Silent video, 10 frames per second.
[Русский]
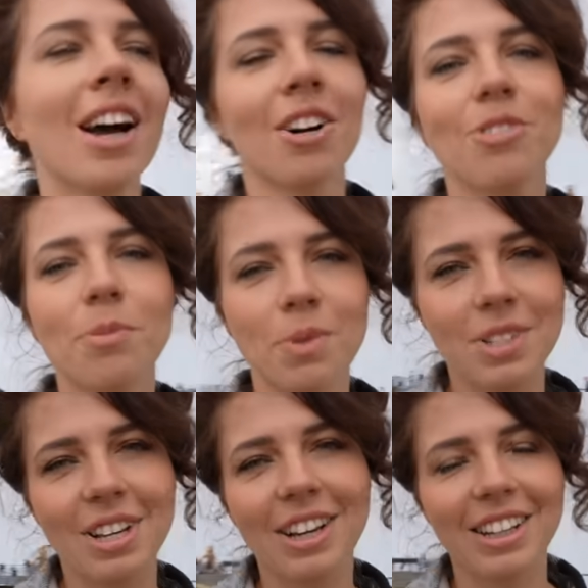
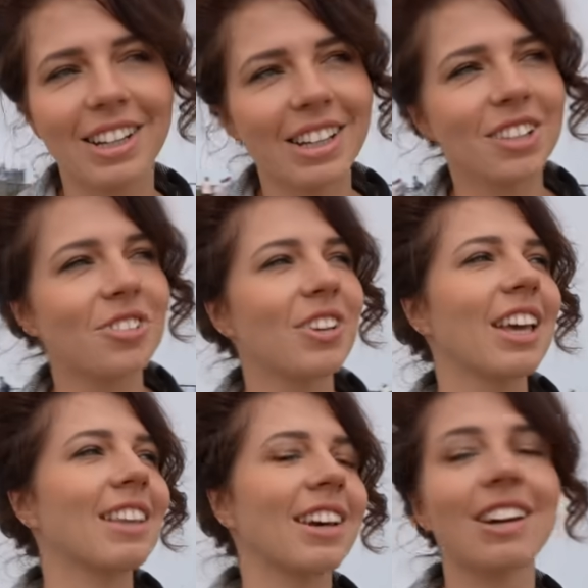выпить
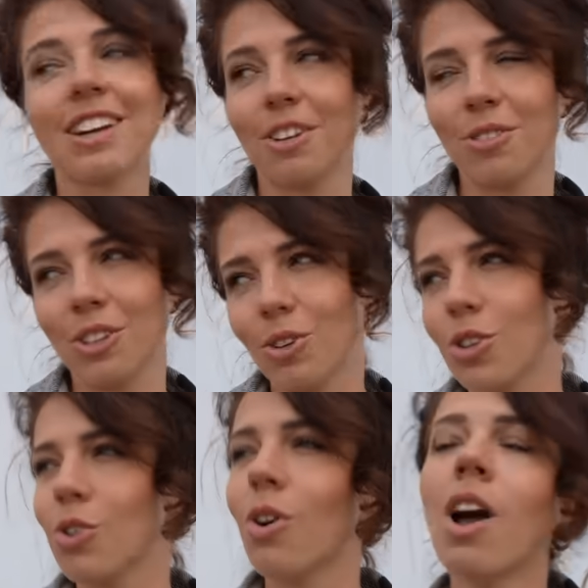глинтвейна,
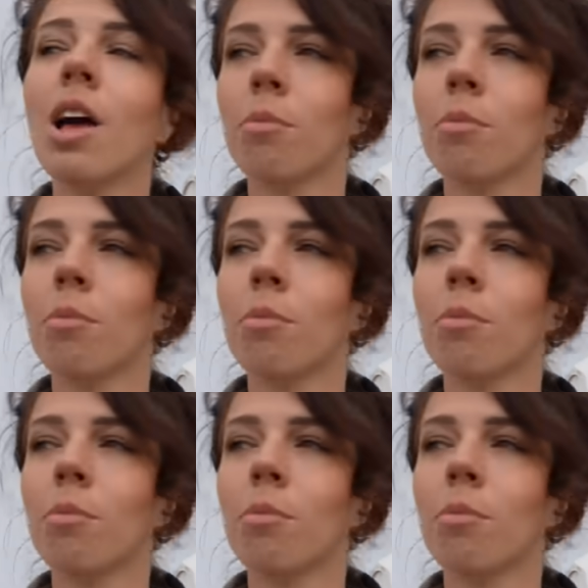кофеечку.